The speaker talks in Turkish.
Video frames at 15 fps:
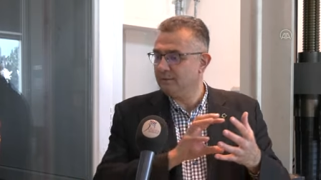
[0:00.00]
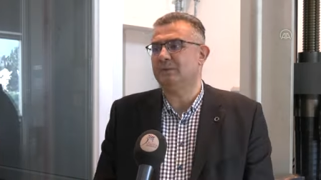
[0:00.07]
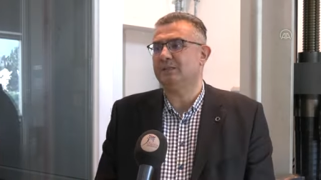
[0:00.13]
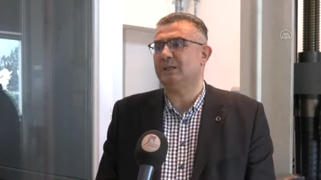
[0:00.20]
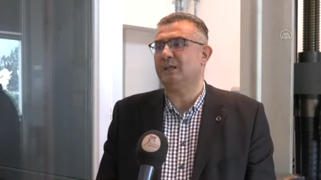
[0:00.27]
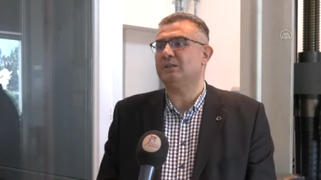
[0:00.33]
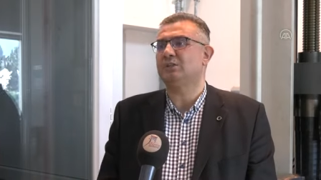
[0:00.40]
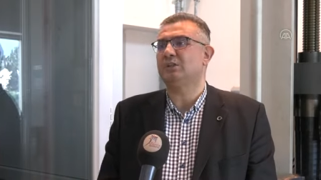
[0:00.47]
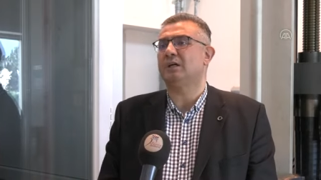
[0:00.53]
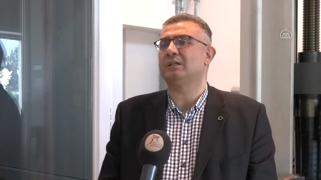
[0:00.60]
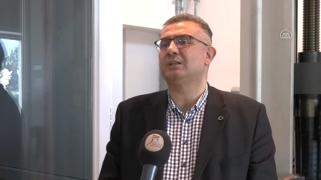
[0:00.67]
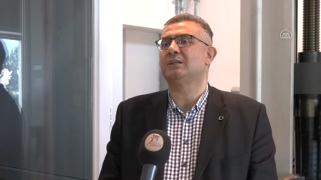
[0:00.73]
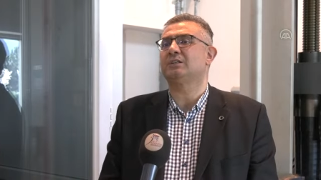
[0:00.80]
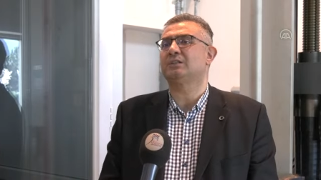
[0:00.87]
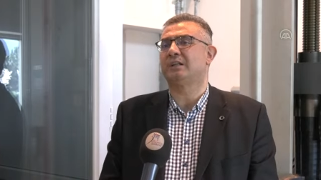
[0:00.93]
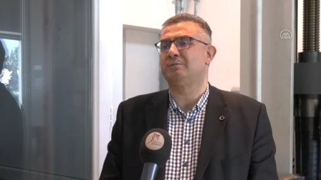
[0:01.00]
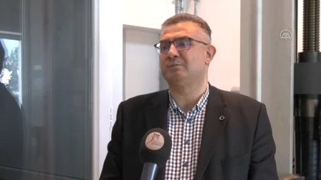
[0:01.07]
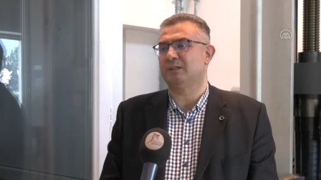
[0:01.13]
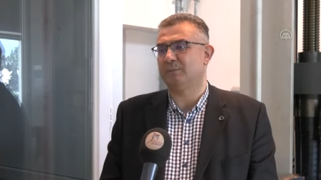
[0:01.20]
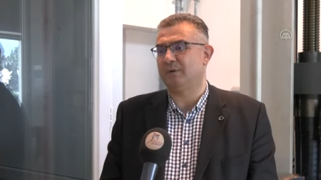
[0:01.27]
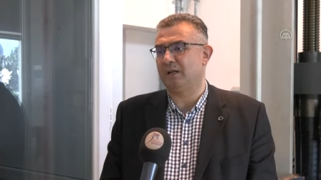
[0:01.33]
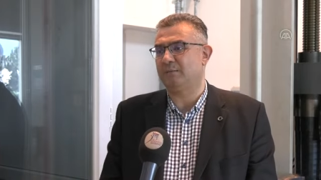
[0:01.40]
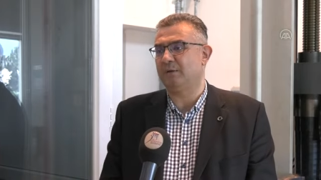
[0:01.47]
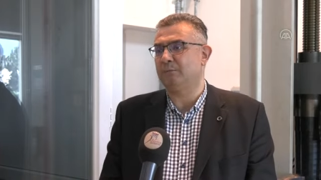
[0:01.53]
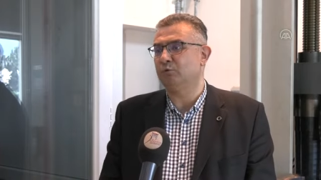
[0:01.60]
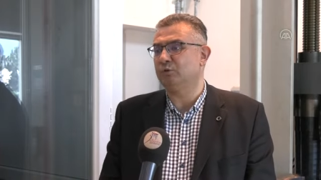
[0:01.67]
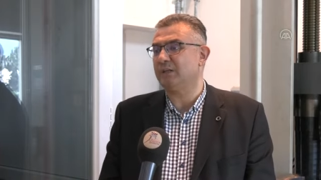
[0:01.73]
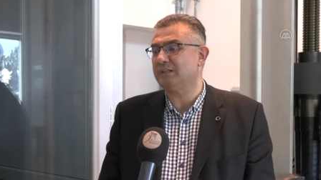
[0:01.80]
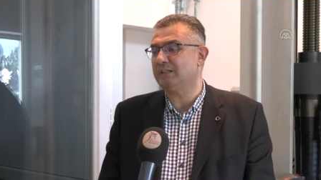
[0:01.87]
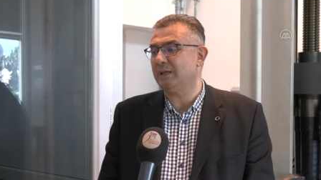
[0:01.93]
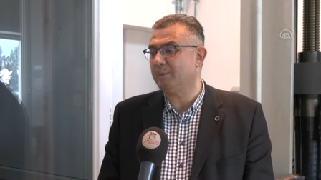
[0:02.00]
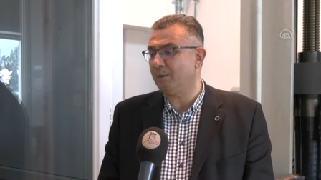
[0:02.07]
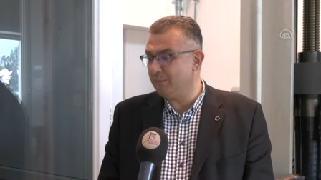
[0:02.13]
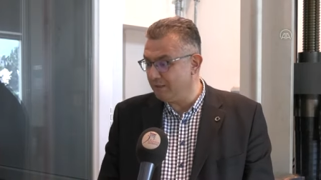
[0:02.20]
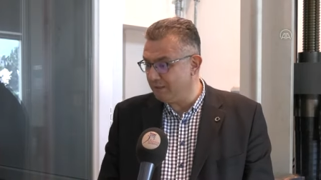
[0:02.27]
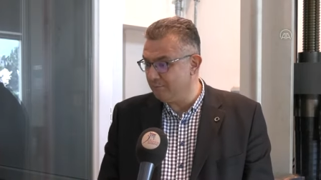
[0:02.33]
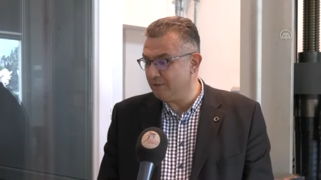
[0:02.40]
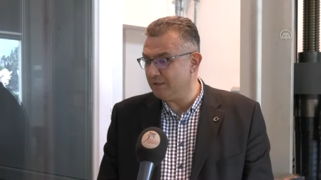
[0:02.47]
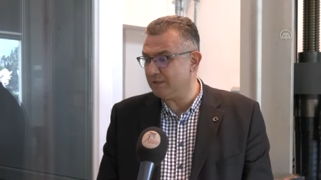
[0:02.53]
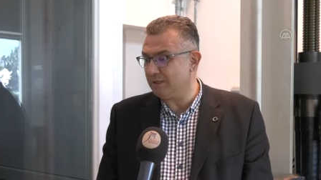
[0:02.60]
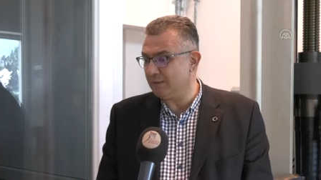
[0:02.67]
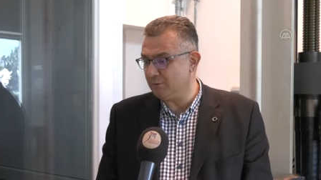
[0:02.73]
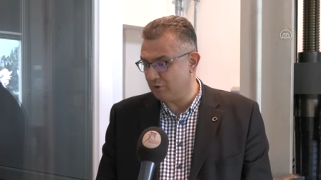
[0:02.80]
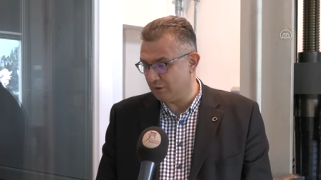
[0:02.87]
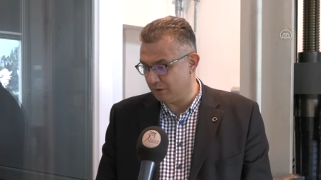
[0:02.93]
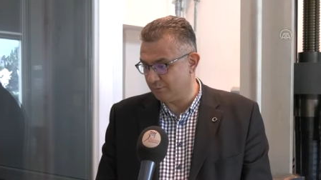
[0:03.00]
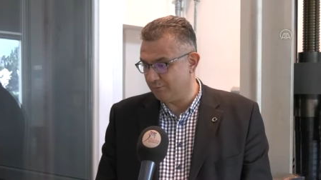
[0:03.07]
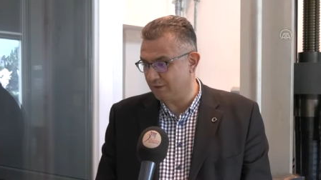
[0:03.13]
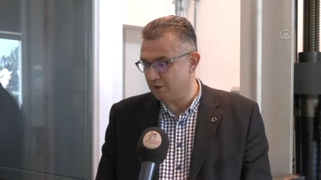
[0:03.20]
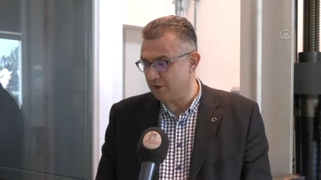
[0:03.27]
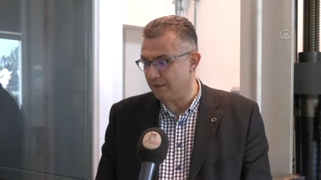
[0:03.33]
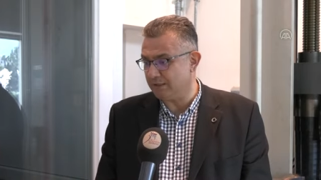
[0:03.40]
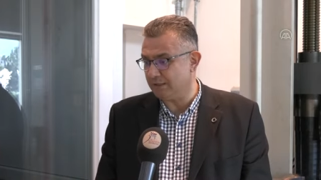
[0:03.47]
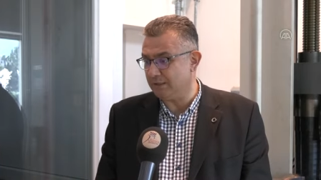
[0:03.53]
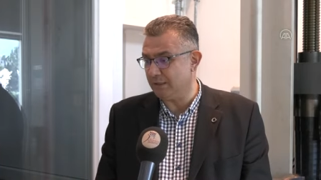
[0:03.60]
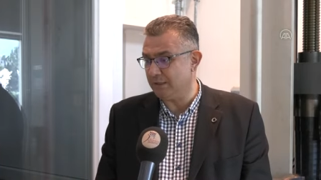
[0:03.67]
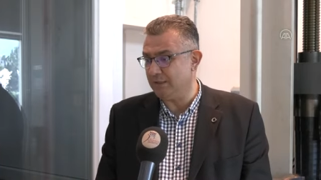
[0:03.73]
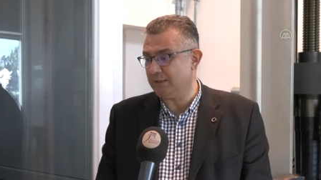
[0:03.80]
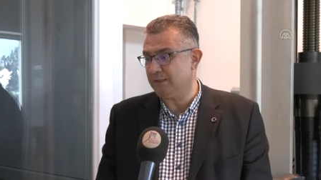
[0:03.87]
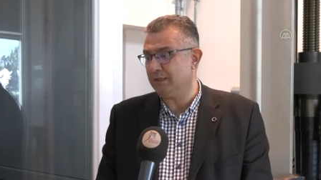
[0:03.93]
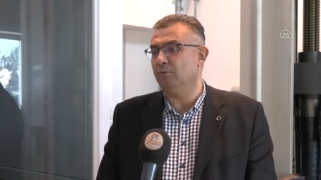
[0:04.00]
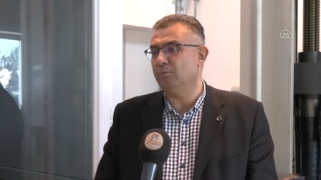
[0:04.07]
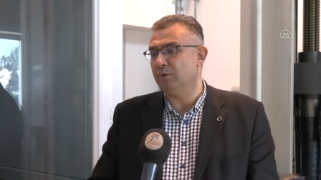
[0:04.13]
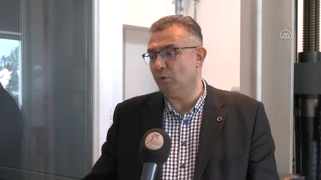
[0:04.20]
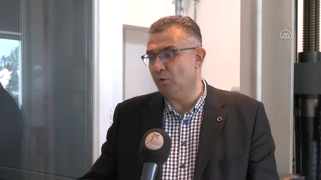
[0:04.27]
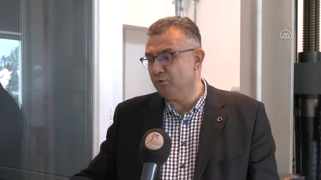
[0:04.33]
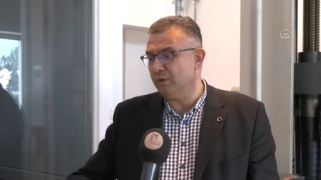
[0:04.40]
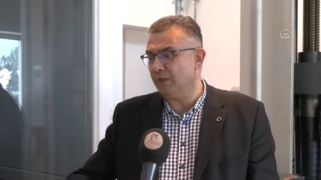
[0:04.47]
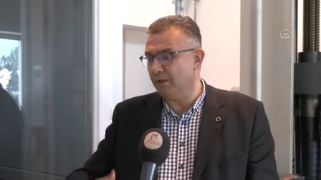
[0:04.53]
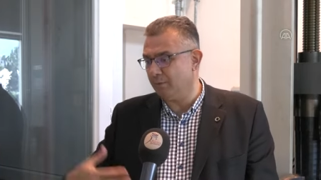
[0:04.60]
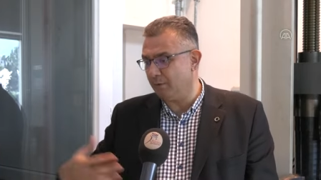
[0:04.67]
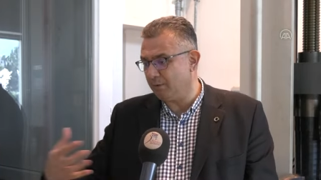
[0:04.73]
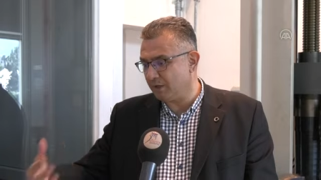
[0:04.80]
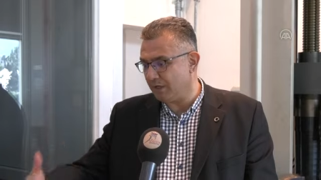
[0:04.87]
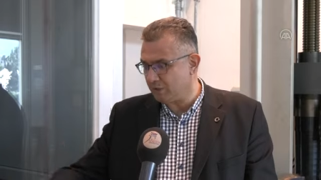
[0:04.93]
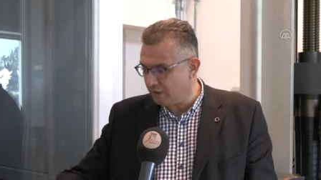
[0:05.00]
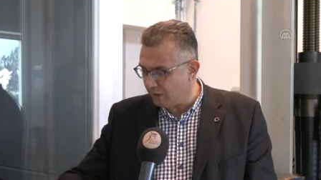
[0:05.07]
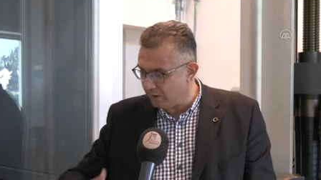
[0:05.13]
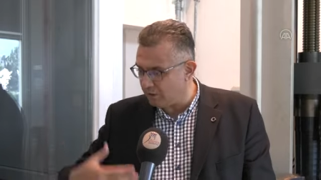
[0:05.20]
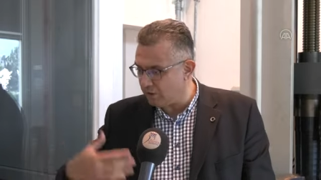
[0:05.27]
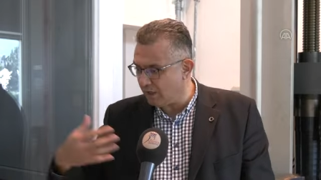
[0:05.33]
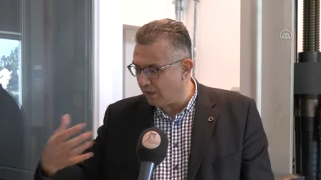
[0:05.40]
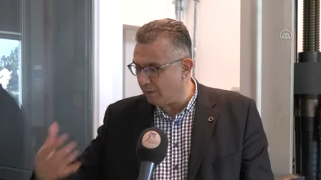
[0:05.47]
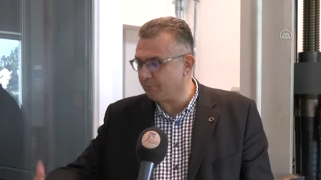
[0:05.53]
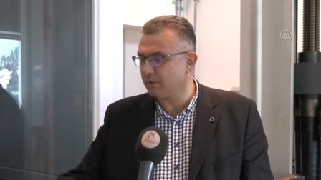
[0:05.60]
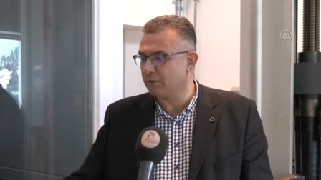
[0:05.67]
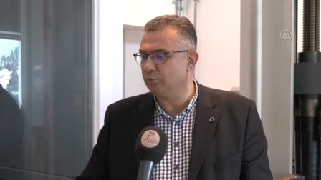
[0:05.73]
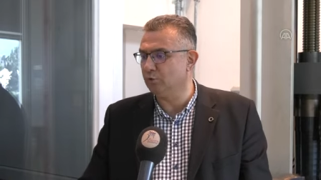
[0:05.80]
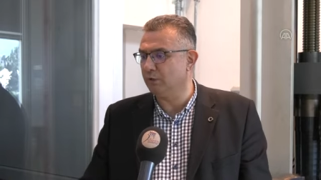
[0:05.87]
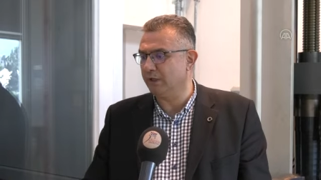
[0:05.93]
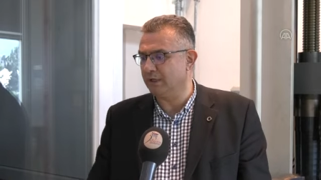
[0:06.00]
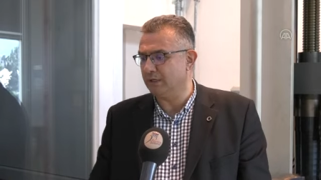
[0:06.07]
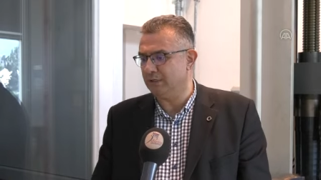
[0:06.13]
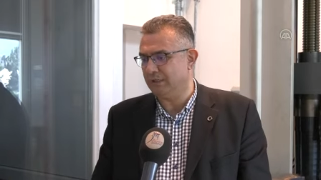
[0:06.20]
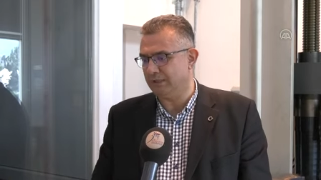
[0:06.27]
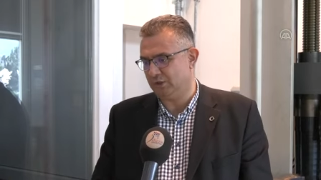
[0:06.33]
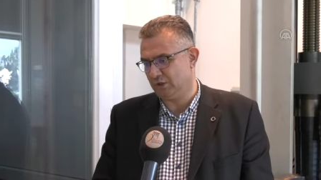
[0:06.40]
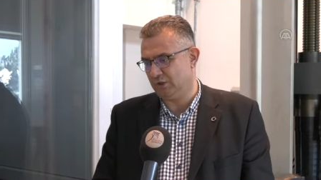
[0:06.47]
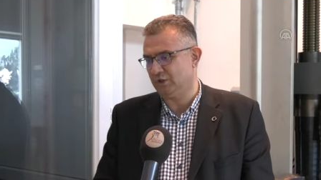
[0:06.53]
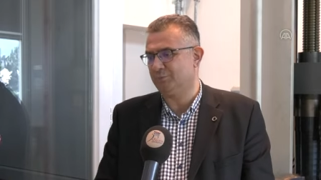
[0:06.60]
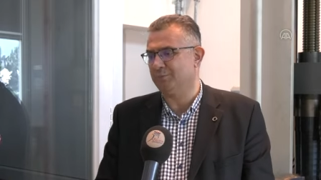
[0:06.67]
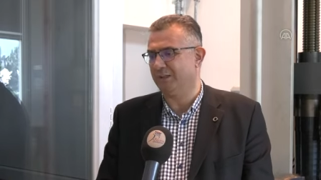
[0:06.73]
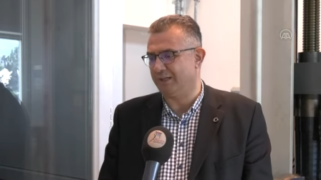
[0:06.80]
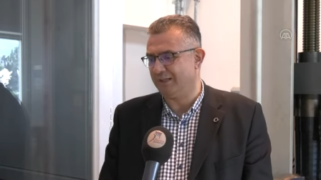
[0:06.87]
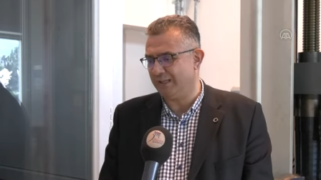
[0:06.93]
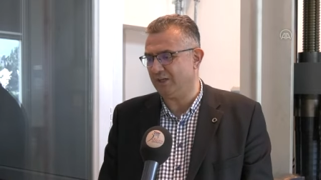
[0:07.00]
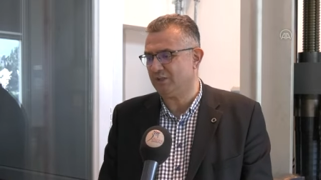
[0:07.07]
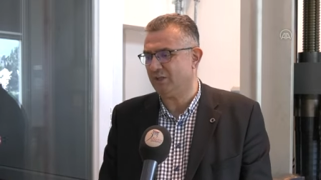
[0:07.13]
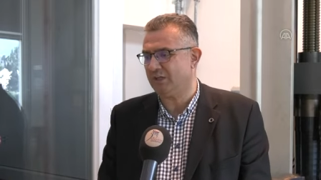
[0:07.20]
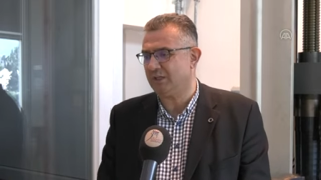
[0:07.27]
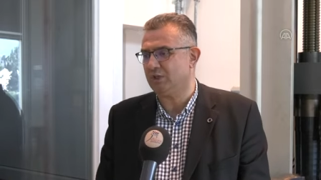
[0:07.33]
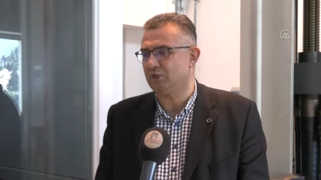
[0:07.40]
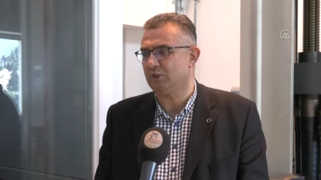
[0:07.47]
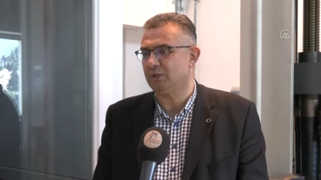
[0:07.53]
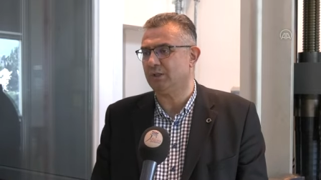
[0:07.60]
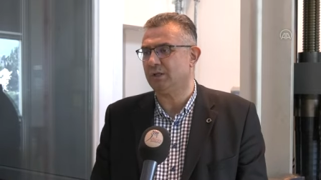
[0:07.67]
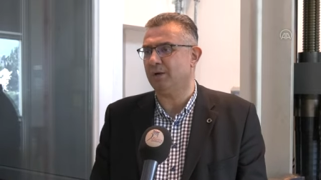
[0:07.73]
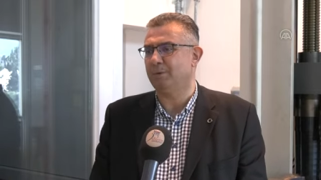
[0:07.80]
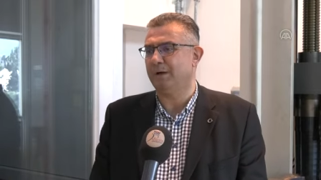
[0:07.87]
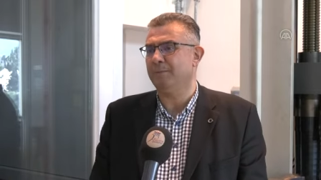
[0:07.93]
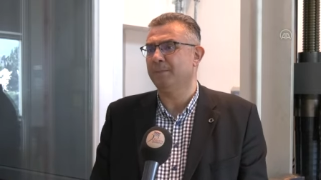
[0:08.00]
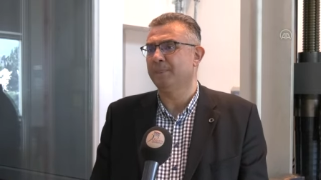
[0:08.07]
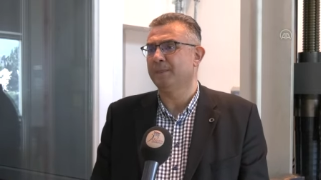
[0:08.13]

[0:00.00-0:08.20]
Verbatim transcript: Biz de işte arkadaşlarımızla beraber bu testi yapabilir miyiz diye bir çalışma içerisindeyiz. Bir ön deneme birkaç tane şey yaptık bununla ilgili test çalışmaları gerçekleştirdik ama